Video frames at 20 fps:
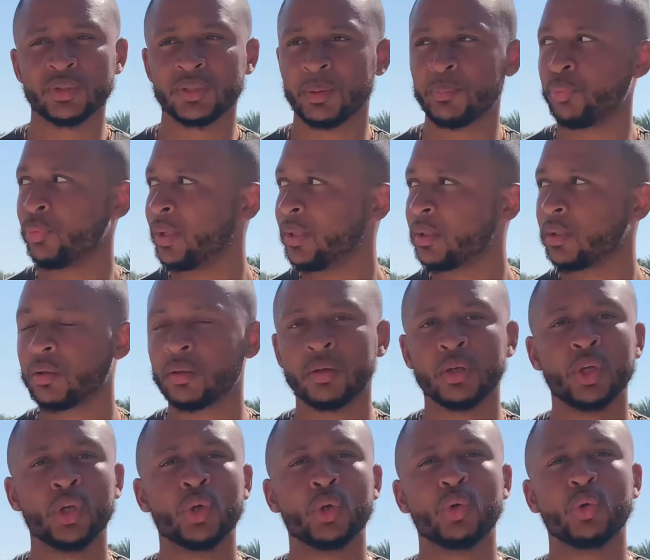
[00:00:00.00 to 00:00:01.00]
Ça peut être
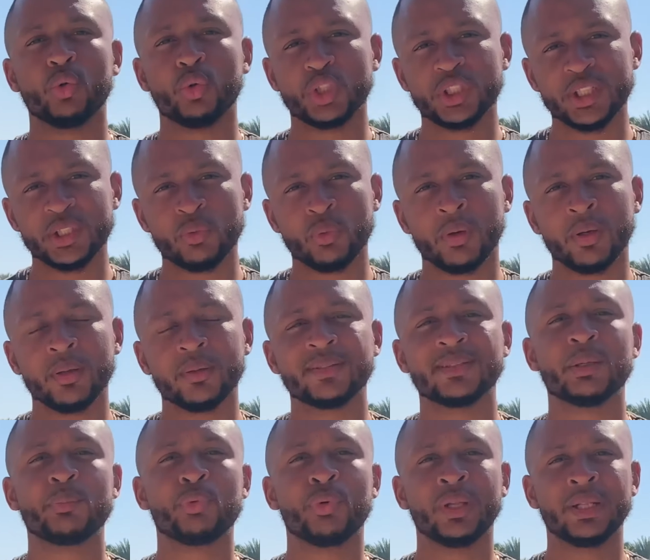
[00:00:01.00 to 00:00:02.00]
le chinois,
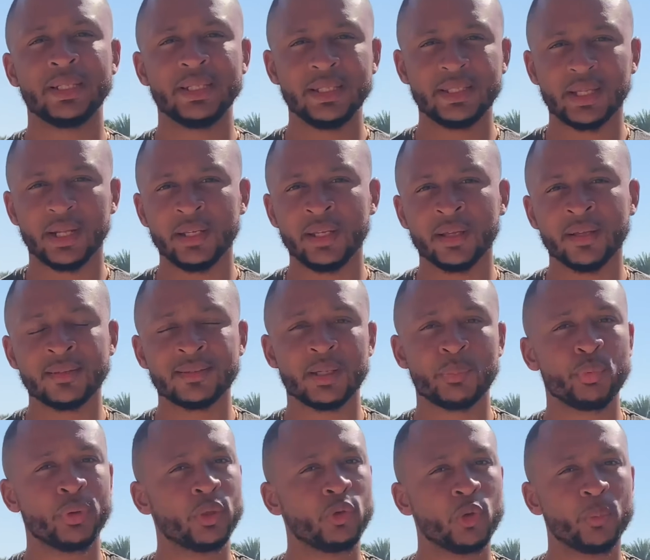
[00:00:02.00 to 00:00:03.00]
ça peut être l'italien, ça
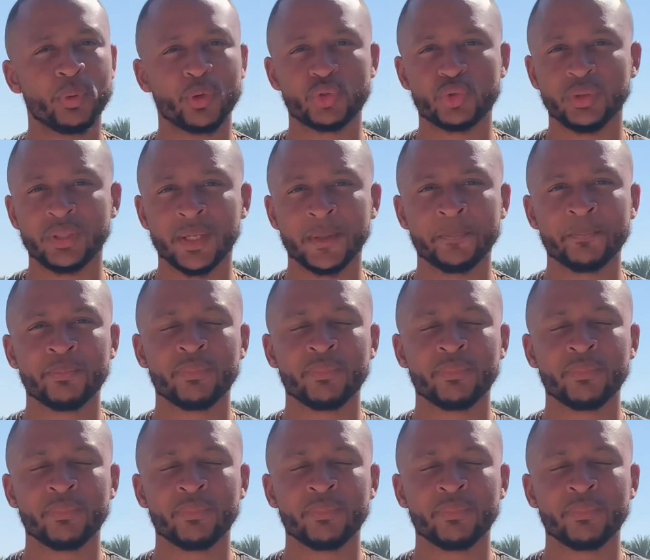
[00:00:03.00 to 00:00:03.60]
peut être le portugais.